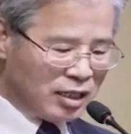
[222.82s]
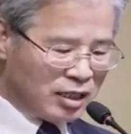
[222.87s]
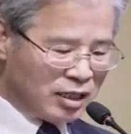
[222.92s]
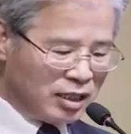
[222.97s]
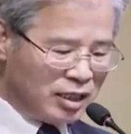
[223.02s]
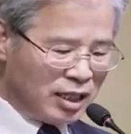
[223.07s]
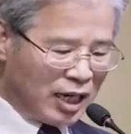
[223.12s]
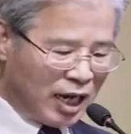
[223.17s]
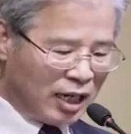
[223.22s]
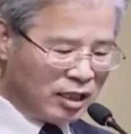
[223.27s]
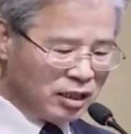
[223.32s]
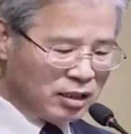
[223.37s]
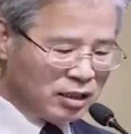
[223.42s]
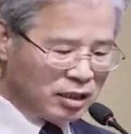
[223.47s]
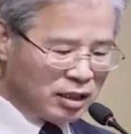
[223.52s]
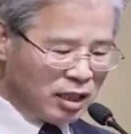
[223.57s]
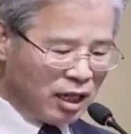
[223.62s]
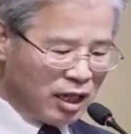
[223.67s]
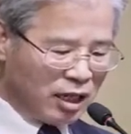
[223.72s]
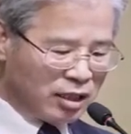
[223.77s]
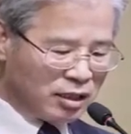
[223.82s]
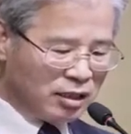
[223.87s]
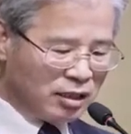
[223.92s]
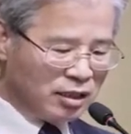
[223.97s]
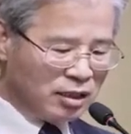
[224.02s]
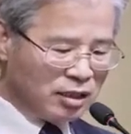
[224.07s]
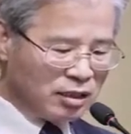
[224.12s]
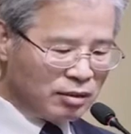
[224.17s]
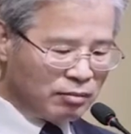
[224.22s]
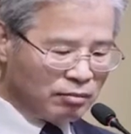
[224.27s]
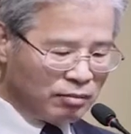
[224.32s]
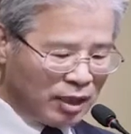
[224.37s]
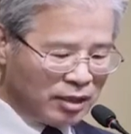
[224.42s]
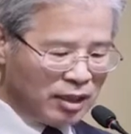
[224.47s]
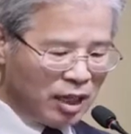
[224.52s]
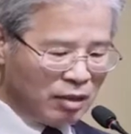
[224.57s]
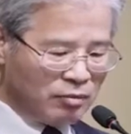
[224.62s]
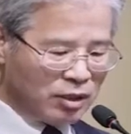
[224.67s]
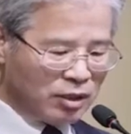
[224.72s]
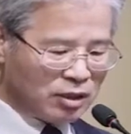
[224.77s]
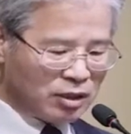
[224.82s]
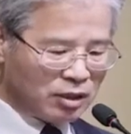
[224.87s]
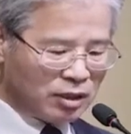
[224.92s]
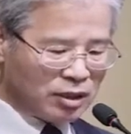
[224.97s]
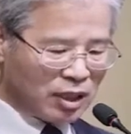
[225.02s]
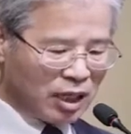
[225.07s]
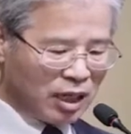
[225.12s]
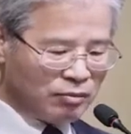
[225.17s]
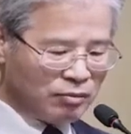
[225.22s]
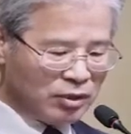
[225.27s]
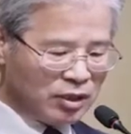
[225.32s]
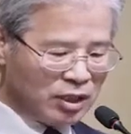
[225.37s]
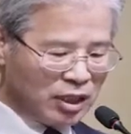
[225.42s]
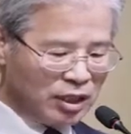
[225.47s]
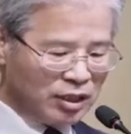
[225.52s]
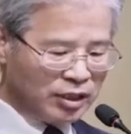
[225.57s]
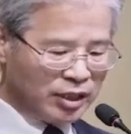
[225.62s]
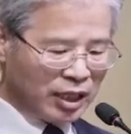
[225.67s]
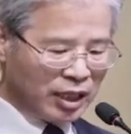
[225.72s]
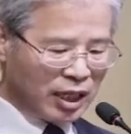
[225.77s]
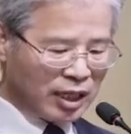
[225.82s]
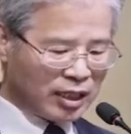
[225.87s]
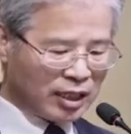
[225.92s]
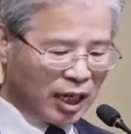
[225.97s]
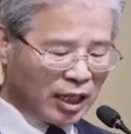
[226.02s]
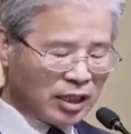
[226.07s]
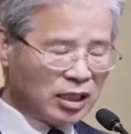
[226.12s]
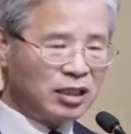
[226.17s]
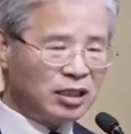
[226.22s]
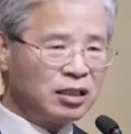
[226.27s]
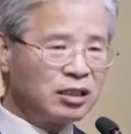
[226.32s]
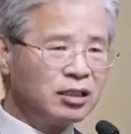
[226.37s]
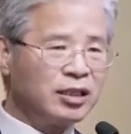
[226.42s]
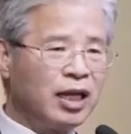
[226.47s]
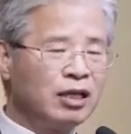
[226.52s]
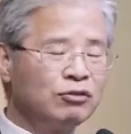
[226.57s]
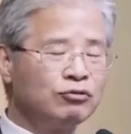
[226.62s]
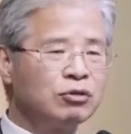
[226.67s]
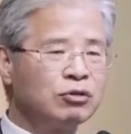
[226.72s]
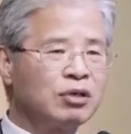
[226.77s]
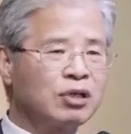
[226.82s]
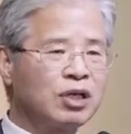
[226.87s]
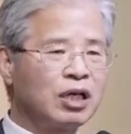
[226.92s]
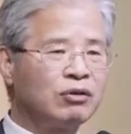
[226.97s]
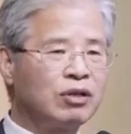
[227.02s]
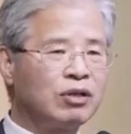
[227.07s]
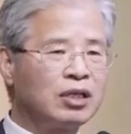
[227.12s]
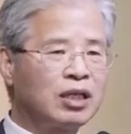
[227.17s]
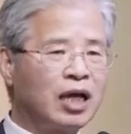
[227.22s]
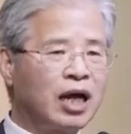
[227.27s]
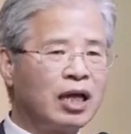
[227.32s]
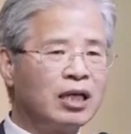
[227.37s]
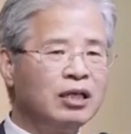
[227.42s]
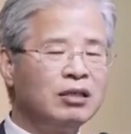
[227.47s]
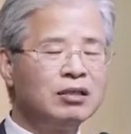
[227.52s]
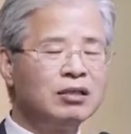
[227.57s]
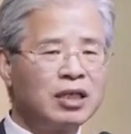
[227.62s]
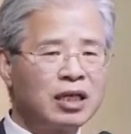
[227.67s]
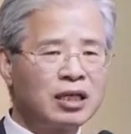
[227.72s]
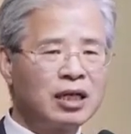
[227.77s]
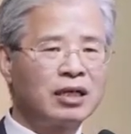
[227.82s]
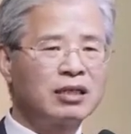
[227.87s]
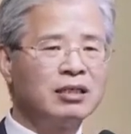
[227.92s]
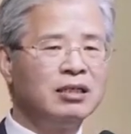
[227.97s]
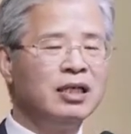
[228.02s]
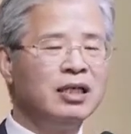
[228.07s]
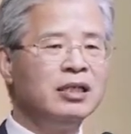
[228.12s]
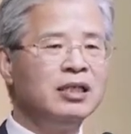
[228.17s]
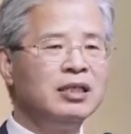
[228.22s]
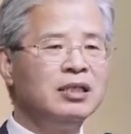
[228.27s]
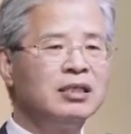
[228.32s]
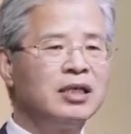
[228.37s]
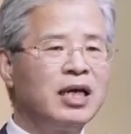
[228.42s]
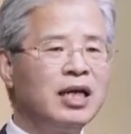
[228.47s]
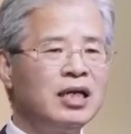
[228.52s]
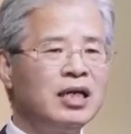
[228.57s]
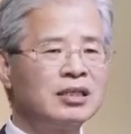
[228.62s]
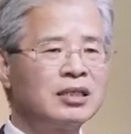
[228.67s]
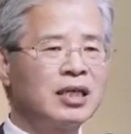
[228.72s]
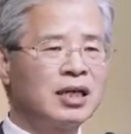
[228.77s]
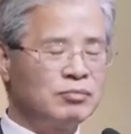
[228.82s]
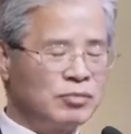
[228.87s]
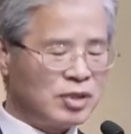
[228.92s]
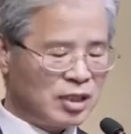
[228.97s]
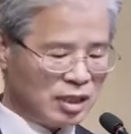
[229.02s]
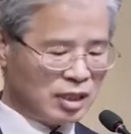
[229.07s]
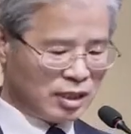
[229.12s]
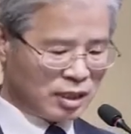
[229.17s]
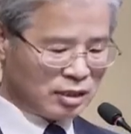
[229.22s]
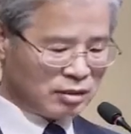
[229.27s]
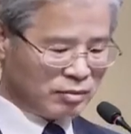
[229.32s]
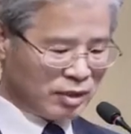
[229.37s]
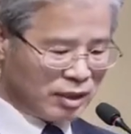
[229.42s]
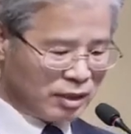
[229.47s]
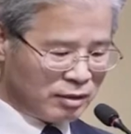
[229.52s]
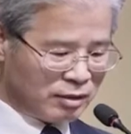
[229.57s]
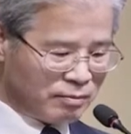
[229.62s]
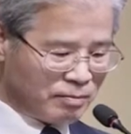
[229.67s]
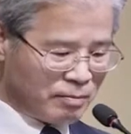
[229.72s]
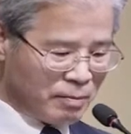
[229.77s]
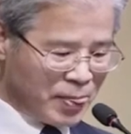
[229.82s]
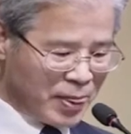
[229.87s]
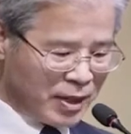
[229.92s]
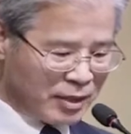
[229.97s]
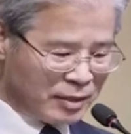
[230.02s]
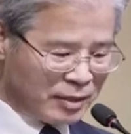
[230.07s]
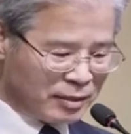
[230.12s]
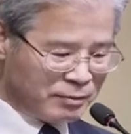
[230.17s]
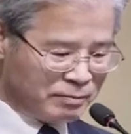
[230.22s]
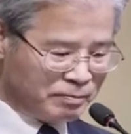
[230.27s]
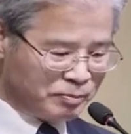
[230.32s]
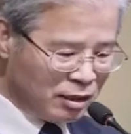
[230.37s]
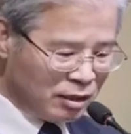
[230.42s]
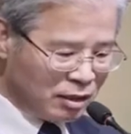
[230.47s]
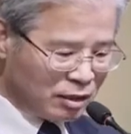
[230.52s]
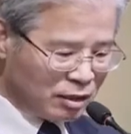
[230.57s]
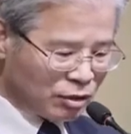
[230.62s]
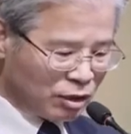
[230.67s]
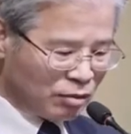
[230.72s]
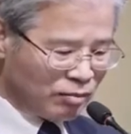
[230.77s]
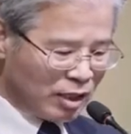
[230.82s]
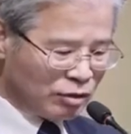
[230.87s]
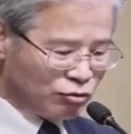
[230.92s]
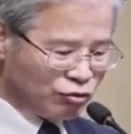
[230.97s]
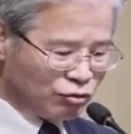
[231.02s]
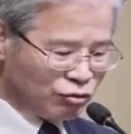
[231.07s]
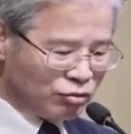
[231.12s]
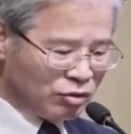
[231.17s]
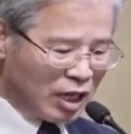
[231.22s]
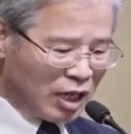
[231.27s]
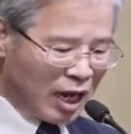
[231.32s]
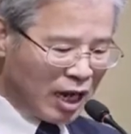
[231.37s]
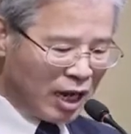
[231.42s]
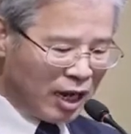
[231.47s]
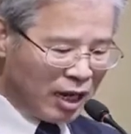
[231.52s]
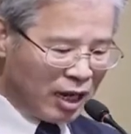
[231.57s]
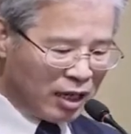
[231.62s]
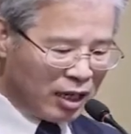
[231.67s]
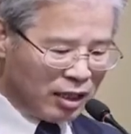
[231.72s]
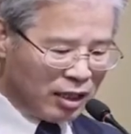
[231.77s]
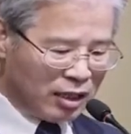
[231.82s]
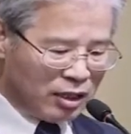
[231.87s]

이 아르테를 만나면 그 사람은 인생의 가장 큰 행운을 얻게 된다. 이런 생각을 헬라 사람들이 했다 그 말이에요. 정말 누군가